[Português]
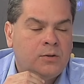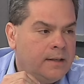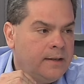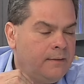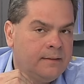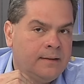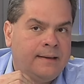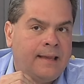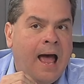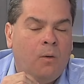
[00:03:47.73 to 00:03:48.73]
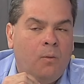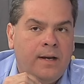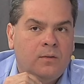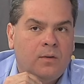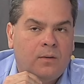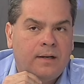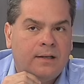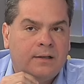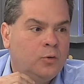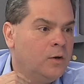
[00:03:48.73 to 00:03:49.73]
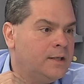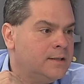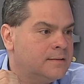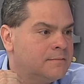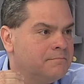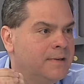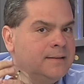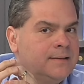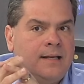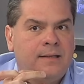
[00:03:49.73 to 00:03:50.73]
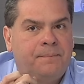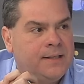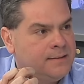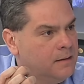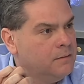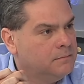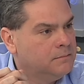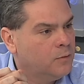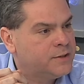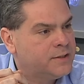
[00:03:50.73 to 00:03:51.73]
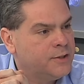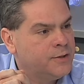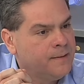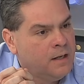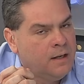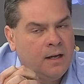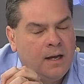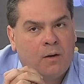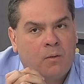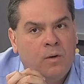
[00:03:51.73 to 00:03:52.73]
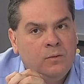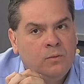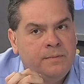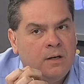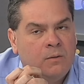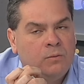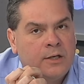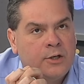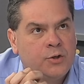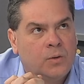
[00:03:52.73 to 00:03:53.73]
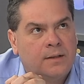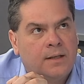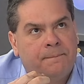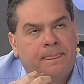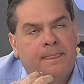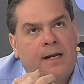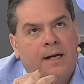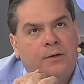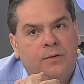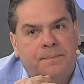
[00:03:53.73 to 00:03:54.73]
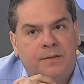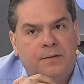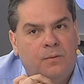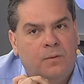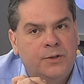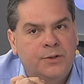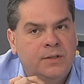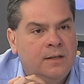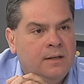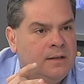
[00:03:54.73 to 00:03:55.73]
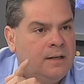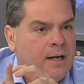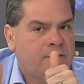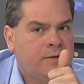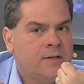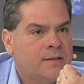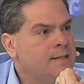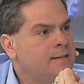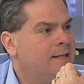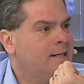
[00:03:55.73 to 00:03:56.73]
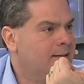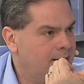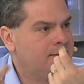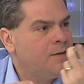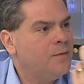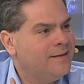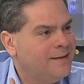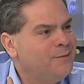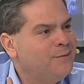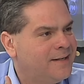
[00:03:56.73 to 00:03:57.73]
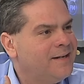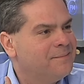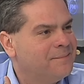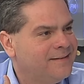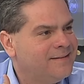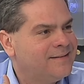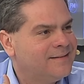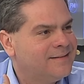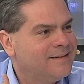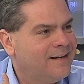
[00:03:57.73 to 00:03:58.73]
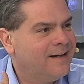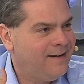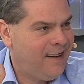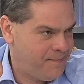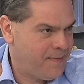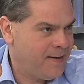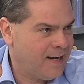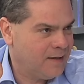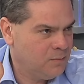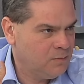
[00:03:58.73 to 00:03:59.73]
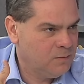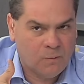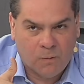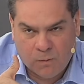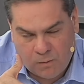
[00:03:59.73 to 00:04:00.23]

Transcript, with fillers: Isso aí dá ao Wendel agora dois mandados de prisão. Ou seja, é quando o TJ decretou essa prisão hoje, a gente já tinha certeza que o Wendel não seria mais é, liberado